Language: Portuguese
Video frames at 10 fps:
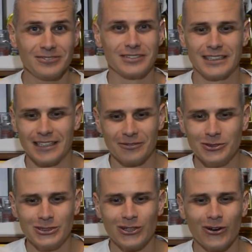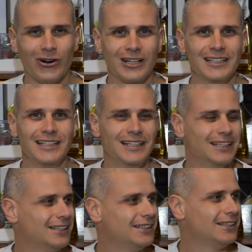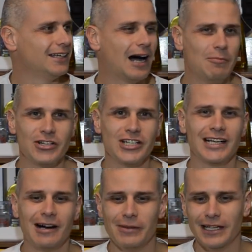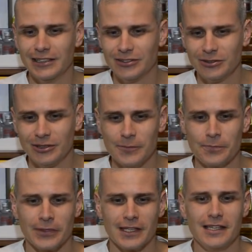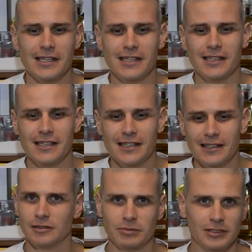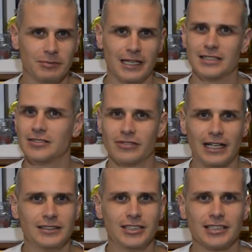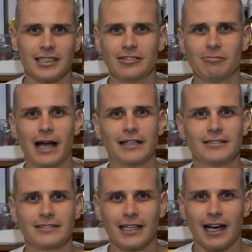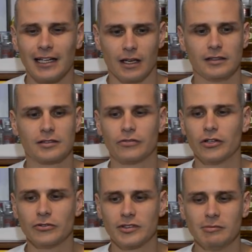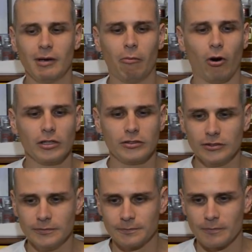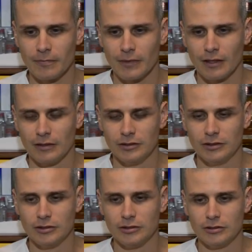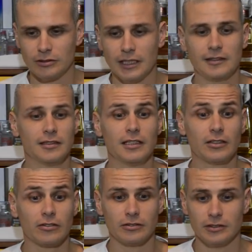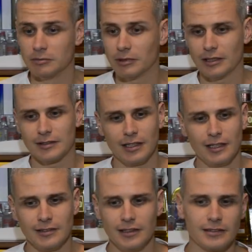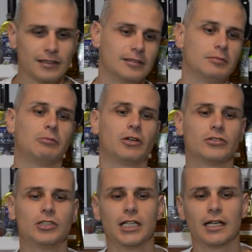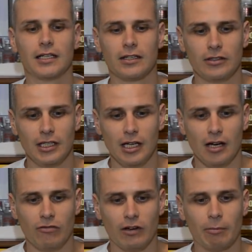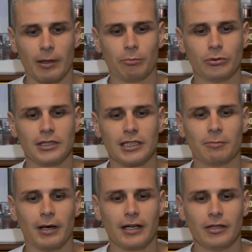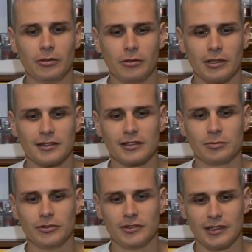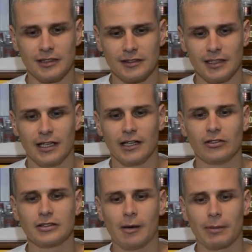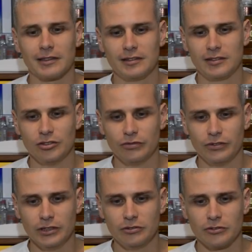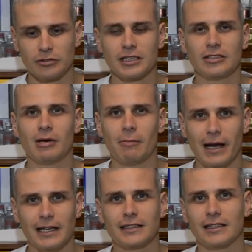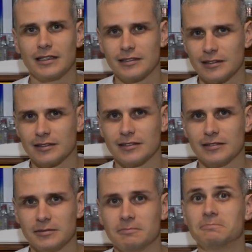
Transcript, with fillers: fica muito louca e abre o xingamento e simplesmente vai digitando merda no teclado. Esse foi no Zimba Moto, do desse ano. Esse é recente, hein? moto de janeiro. Vai pra puta que pariu com essas músicas. Não dá pra assistir o vídeo escutando uma merda dessas.